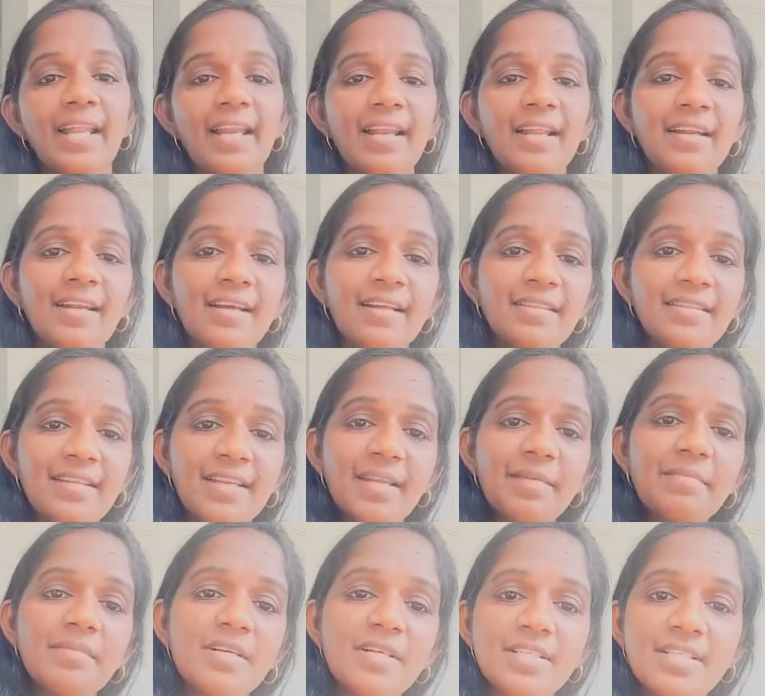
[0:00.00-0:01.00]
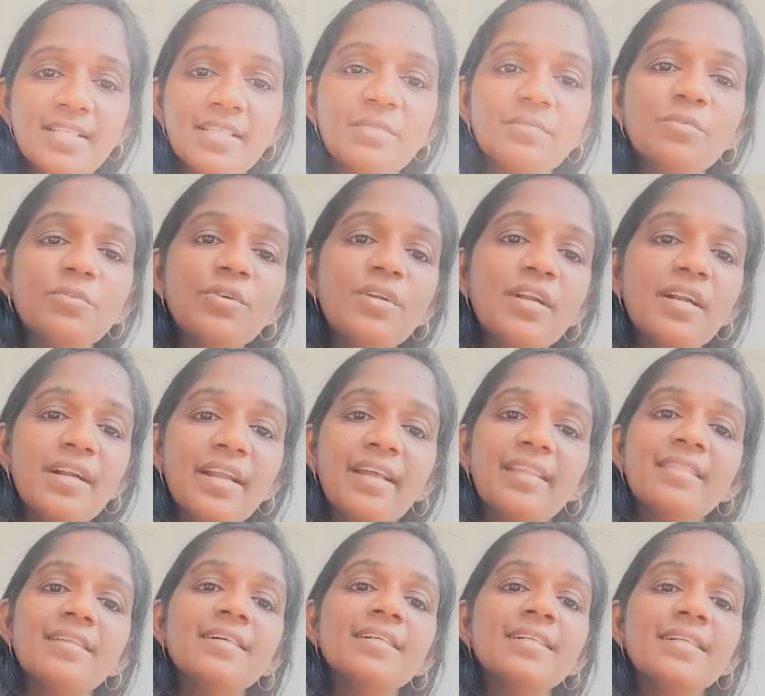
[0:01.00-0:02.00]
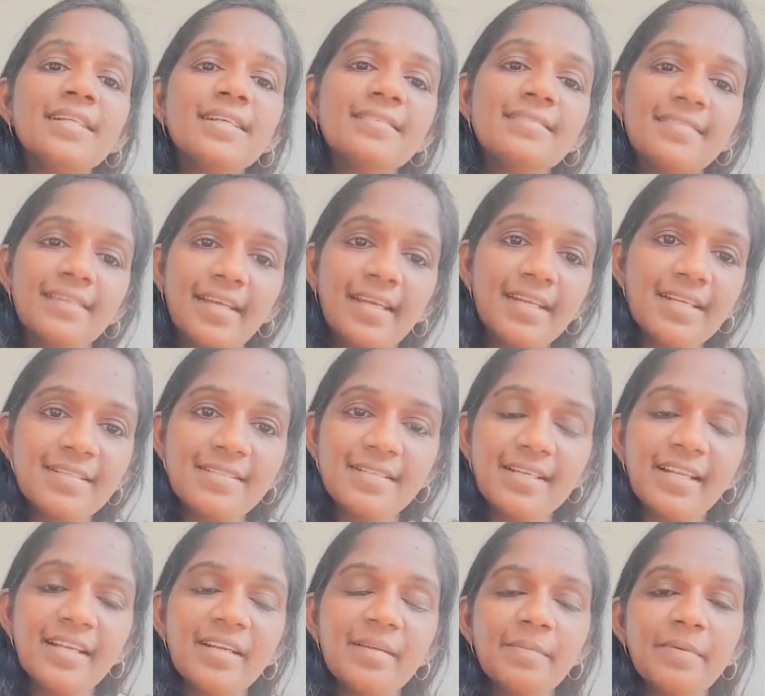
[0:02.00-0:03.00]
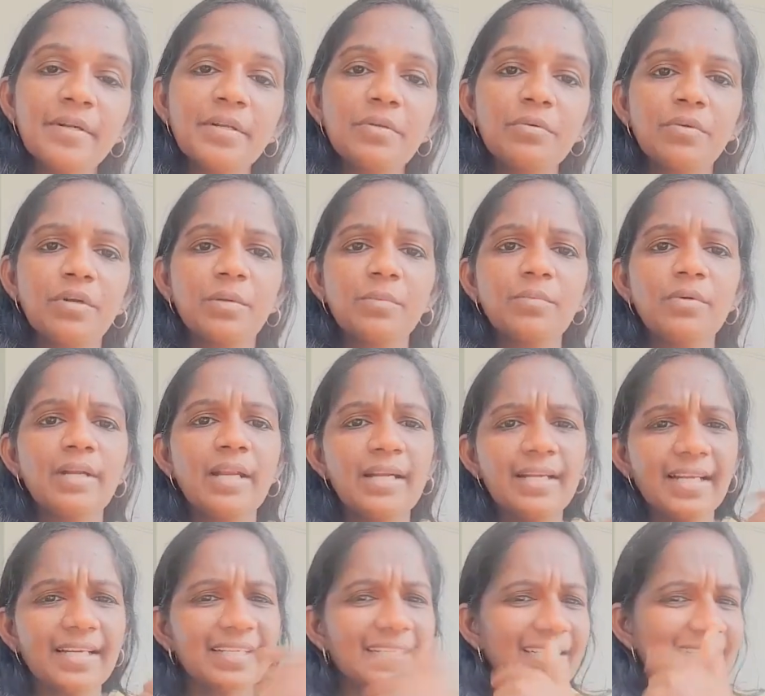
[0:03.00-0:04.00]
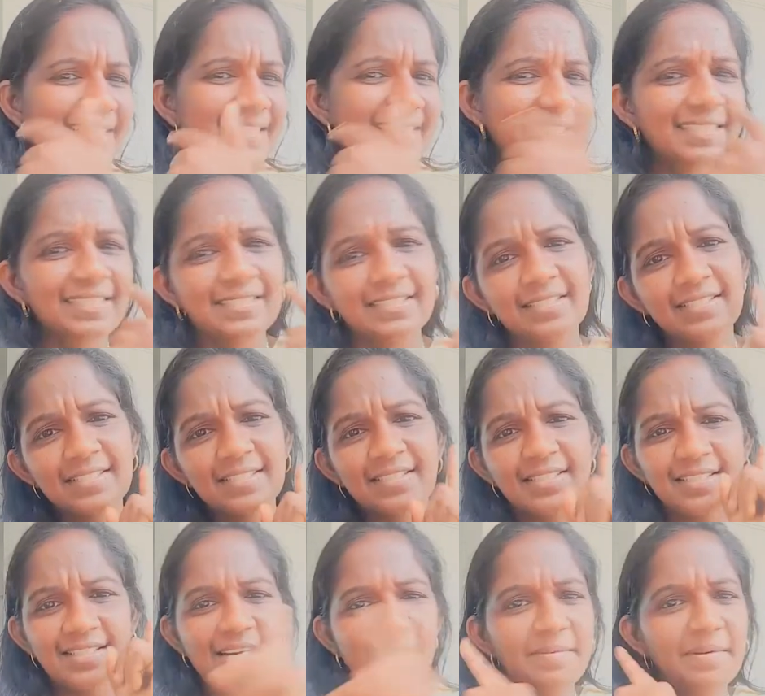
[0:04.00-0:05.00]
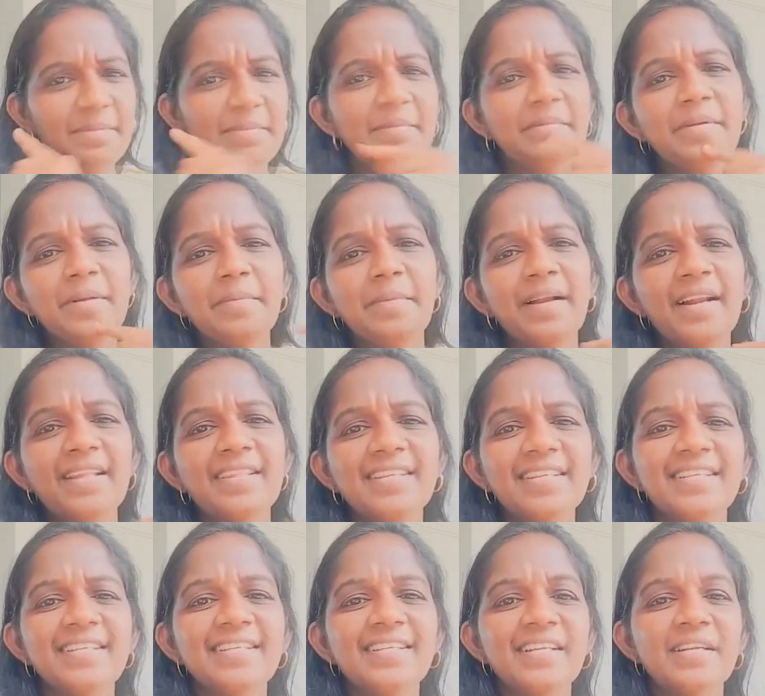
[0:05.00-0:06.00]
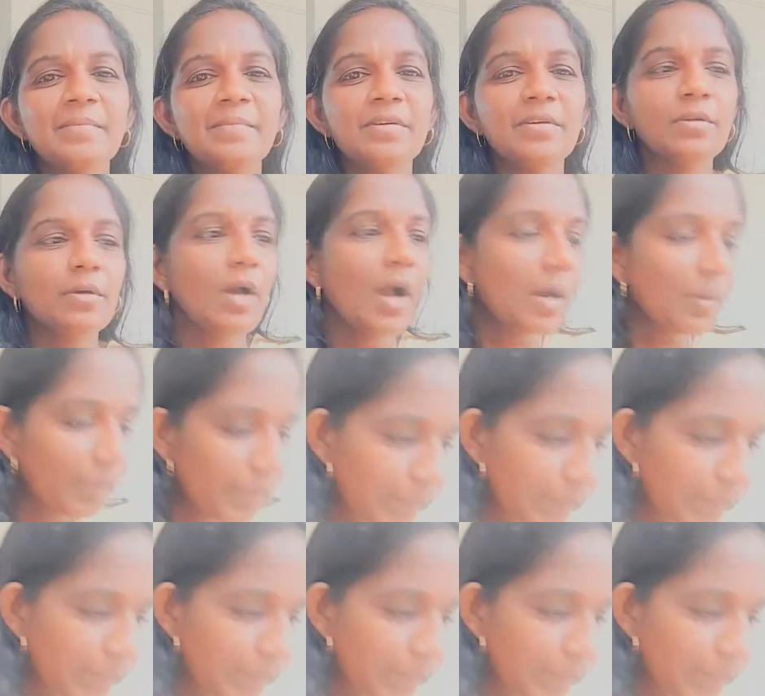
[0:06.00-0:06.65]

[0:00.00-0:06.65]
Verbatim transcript: இல்லைன்னா த்ரீ மினிட்ஸுக்கு முன்னாடியே தேர்ட்டி செகண்ட்ஸ்லேயே என்ன பண்ணிடுவோம் நம்மளுடைய டக் டக் டக் டக் அப்படி இப்படி இப்படி பல்ல தீட்டிட்டு என்ன பண்ணுவோம்